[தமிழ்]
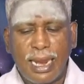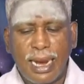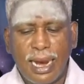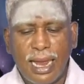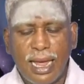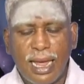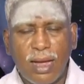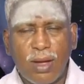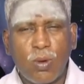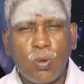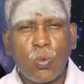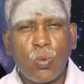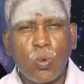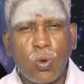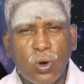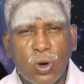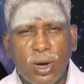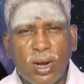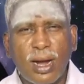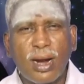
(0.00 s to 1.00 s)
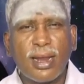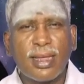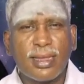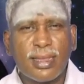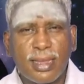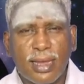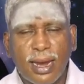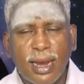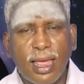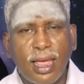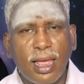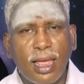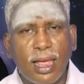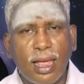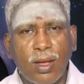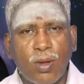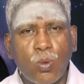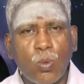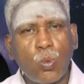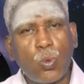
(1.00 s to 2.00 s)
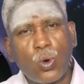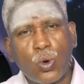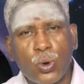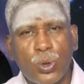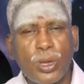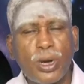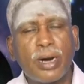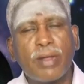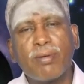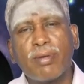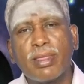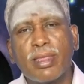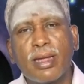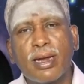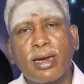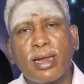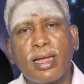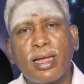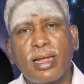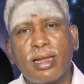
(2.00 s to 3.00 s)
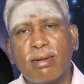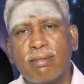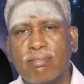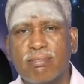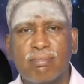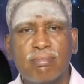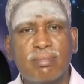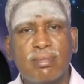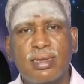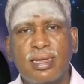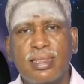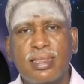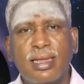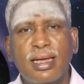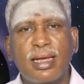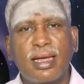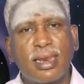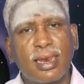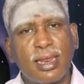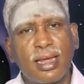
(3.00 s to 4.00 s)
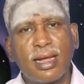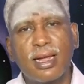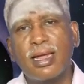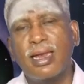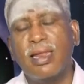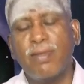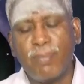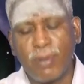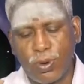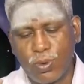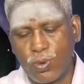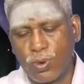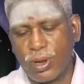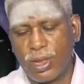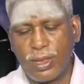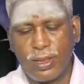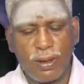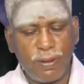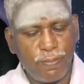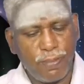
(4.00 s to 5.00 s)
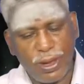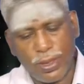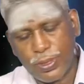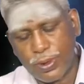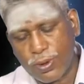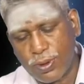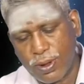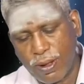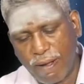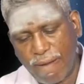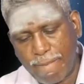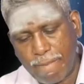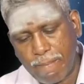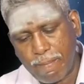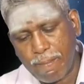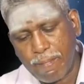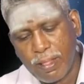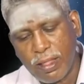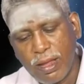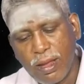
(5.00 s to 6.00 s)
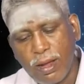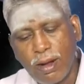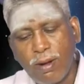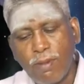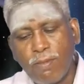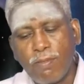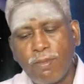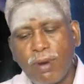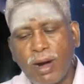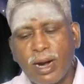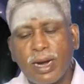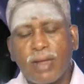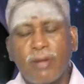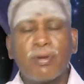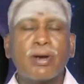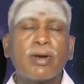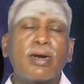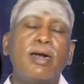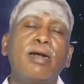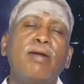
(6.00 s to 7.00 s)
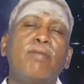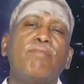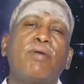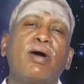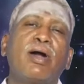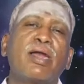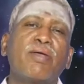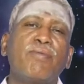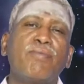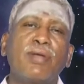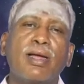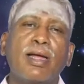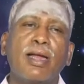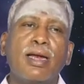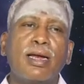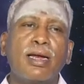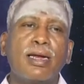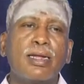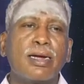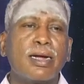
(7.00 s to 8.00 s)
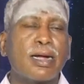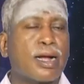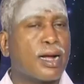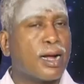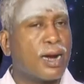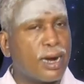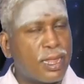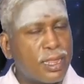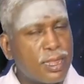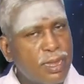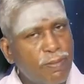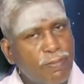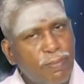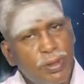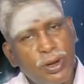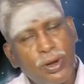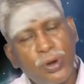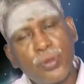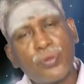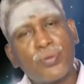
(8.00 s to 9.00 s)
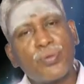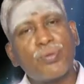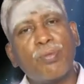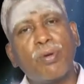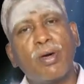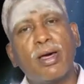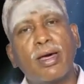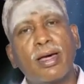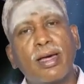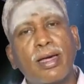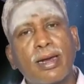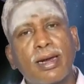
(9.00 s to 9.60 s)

இல்லை ஒரு நாளைக்கு தானே ஒரு தடவை தானே இந்த எண்ணங்கள் இப்போ கூடாது பார்த்துக்கோங்க மாணவர்கள் மாணவிகள் கடந்த பீரியடும் சும்மா